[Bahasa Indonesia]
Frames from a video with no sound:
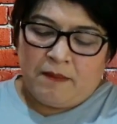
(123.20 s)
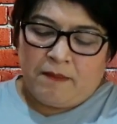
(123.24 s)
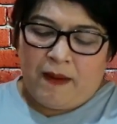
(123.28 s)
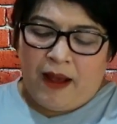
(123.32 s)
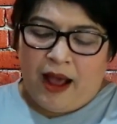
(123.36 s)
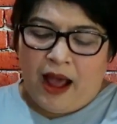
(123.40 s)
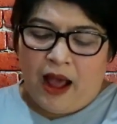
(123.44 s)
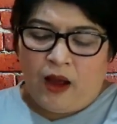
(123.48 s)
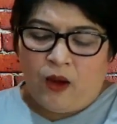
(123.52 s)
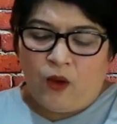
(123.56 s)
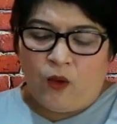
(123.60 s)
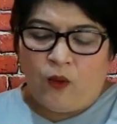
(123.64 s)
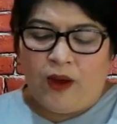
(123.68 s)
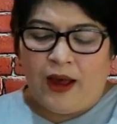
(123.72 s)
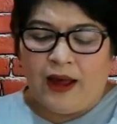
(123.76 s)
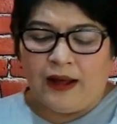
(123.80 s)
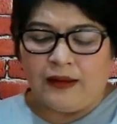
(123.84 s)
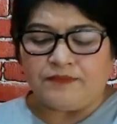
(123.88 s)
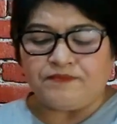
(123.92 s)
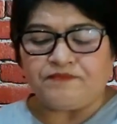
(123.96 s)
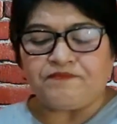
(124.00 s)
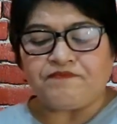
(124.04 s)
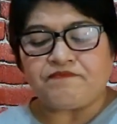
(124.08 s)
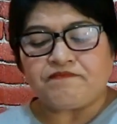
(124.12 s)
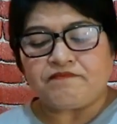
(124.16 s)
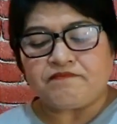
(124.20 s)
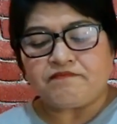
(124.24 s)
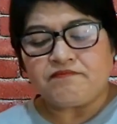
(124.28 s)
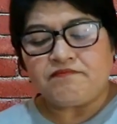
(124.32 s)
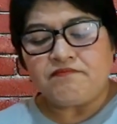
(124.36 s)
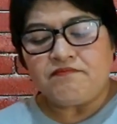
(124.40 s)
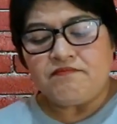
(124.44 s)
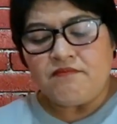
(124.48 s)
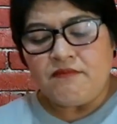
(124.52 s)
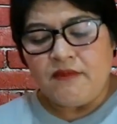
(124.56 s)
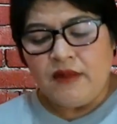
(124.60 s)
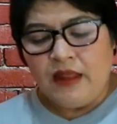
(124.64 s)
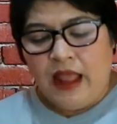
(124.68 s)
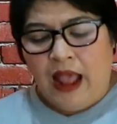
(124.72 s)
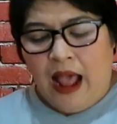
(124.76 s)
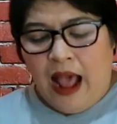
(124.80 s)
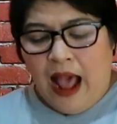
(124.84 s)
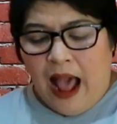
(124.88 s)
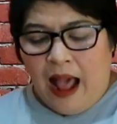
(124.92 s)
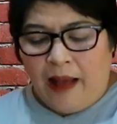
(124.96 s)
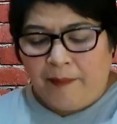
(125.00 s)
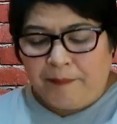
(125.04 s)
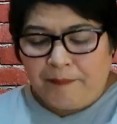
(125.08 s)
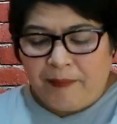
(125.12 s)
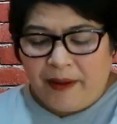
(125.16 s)
bahwa
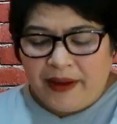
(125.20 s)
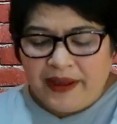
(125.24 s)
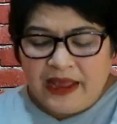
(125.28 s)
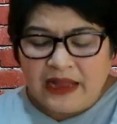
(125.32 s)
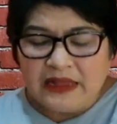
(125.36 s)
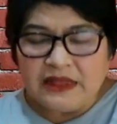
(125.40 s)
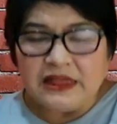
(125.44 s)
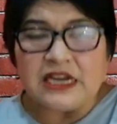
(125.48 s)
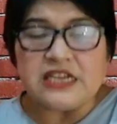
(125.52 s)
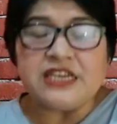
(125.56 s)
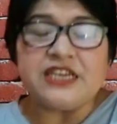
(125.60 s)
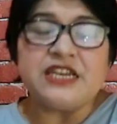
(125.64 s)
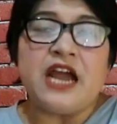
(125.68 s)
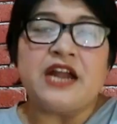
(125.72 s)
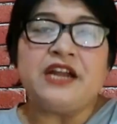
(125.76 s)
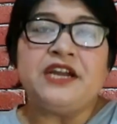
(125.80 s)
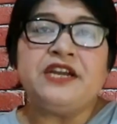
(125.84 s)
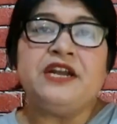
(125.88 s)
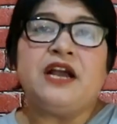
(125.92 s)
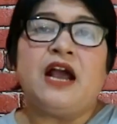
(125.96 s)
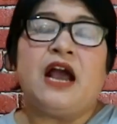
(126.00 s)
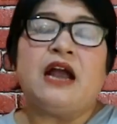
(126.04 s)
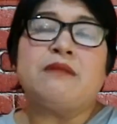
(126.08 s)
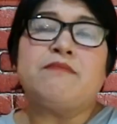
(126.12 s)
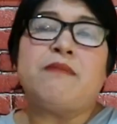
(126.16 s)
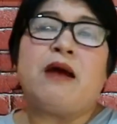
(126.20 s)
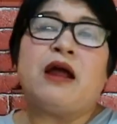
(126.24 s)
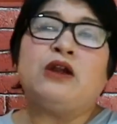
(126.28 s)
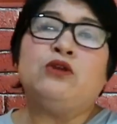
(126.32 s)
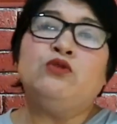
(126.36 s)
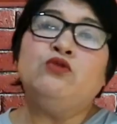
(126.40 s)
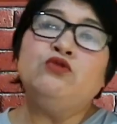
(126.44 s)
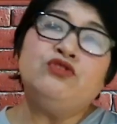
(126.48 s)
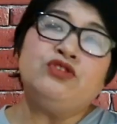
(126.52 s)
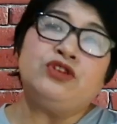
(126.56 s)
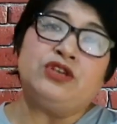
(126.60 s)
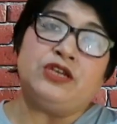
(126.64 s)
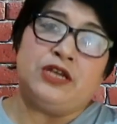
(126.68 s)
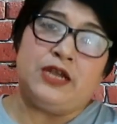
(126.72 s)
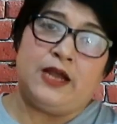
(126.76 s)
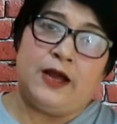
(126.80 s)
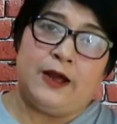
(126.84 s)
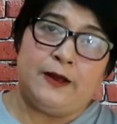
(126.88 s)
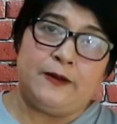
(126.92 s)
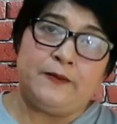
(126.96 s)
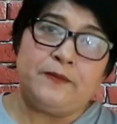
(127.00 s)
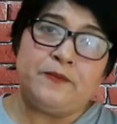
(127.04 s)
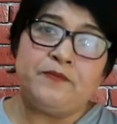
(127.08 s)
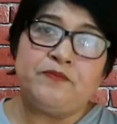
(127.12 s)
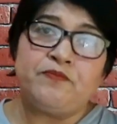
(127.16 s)
apa yang terjadi dengan manusia
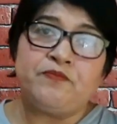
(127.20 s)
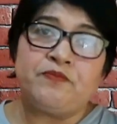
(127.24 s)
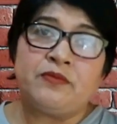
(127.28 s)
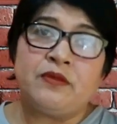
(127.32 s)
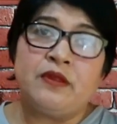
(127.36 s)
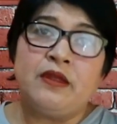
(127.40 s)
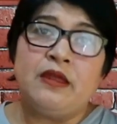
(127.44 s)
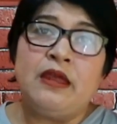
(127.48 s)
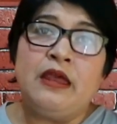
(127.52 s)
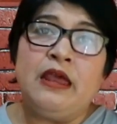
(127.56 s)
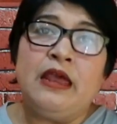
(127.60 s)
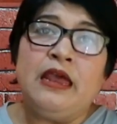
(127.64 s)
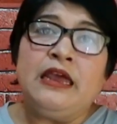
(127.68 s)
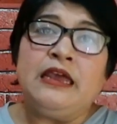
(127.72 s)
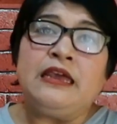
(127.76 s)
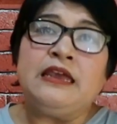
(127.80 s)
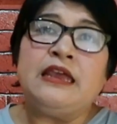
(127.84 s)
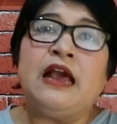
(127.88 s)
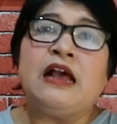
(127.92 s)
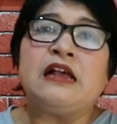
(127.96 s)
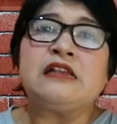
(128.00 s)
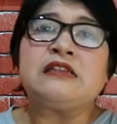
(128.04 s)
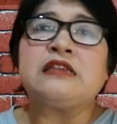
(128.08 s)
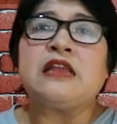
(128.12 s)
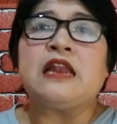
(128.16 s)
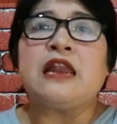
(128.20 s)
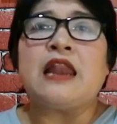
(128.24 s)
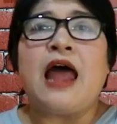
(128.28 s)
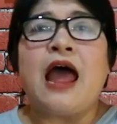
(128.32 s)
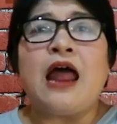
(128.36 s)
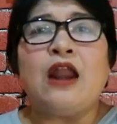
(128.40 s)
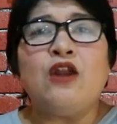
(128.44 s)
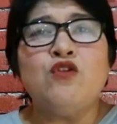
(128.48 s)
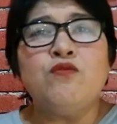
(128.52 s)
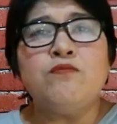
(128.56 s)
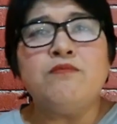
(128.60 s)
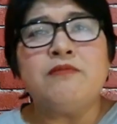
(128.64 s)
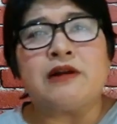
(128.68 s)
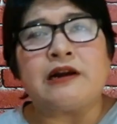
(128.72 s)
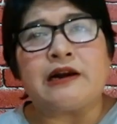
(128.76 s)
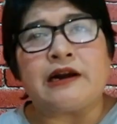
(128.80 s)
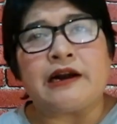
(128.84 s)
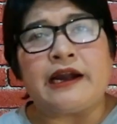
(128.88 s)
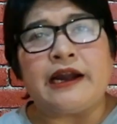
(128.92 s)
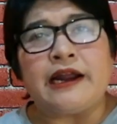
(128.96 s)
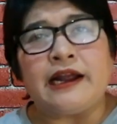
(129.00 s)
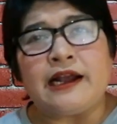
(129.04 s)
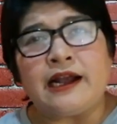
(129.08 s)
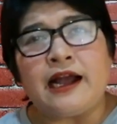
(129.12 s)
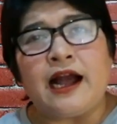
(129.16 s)
yang selalu
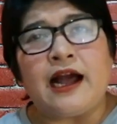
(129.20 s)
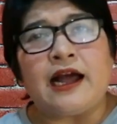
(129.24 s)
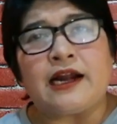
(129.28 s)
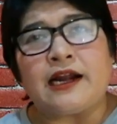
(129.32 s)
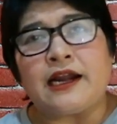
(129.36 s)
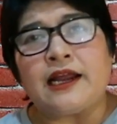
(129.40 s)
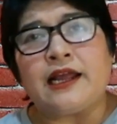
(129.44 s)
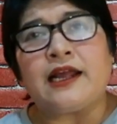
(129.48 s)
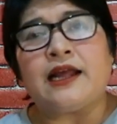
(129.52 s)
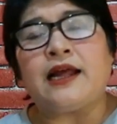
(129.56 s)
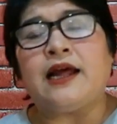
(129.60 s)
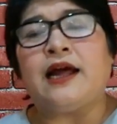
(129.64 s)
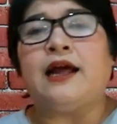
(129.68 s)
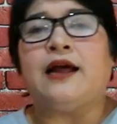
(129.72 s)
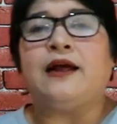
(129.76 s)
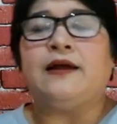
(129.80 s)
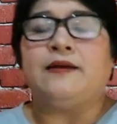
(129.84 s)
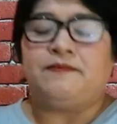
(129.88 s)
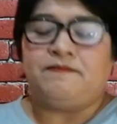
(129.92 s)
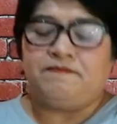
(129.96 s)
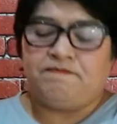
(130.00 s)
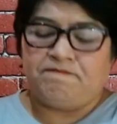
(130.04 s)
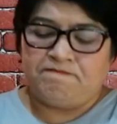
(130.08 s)
mereka-reka,